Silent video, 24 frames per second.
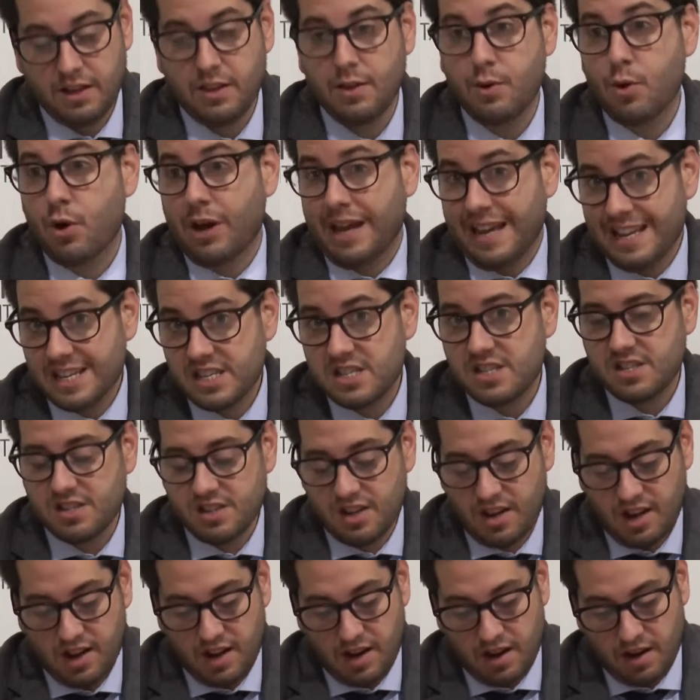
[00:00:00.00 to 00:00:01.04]
y de lo que
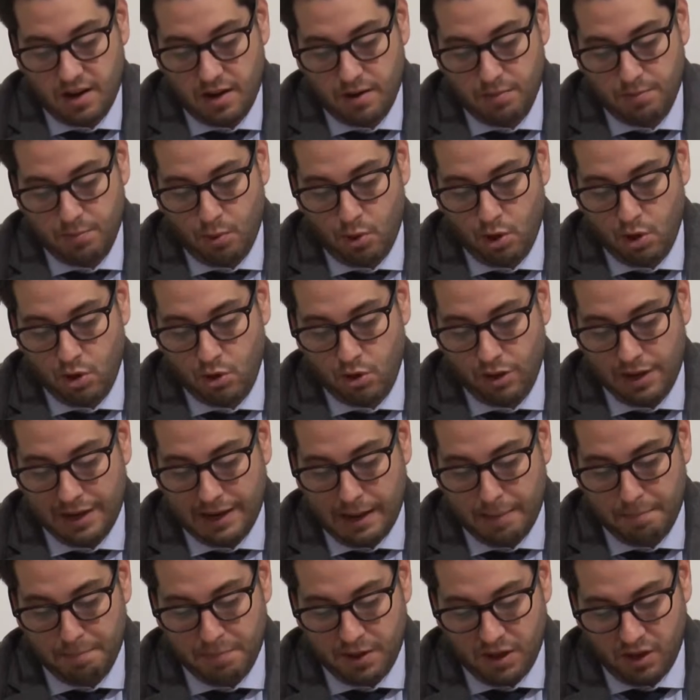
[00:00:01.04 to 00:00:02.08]
es el polígono del
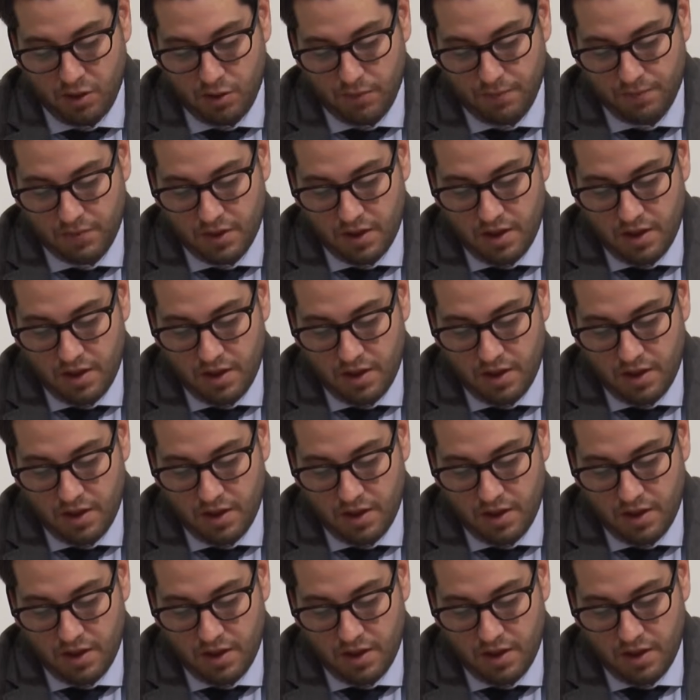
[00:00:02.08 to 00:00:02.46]
Campillo.